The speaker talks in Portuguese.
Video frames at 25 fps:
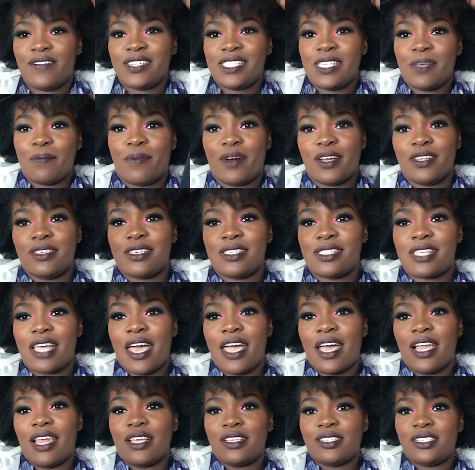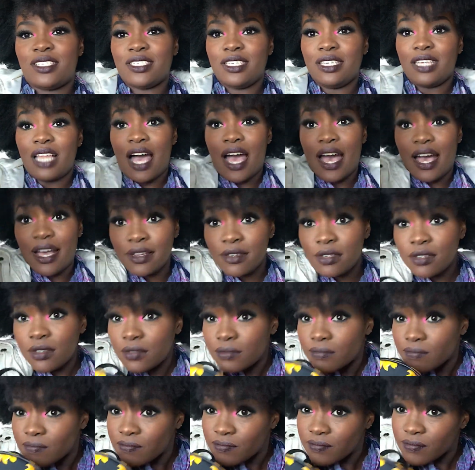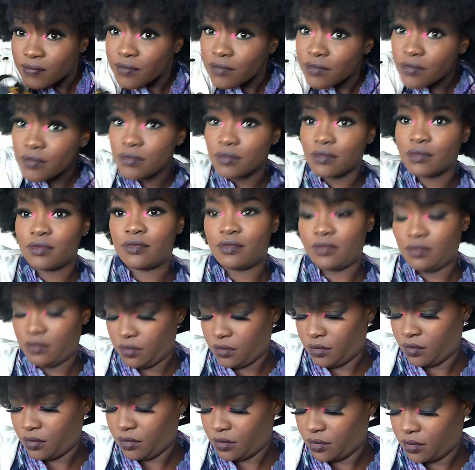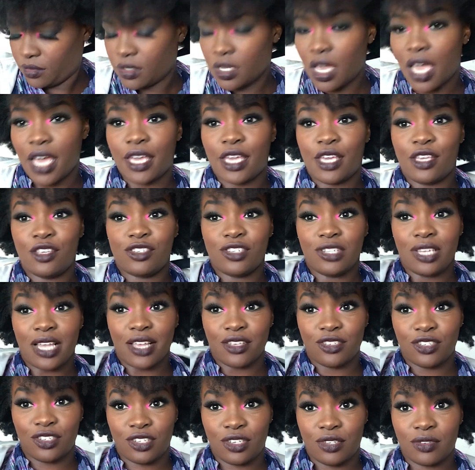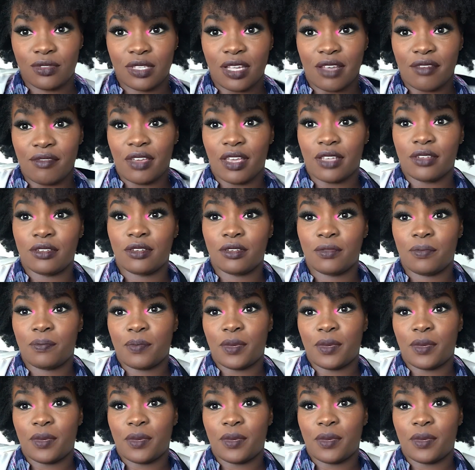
Você pode usar ela de lado. Aqui de ladinho, tá vendo?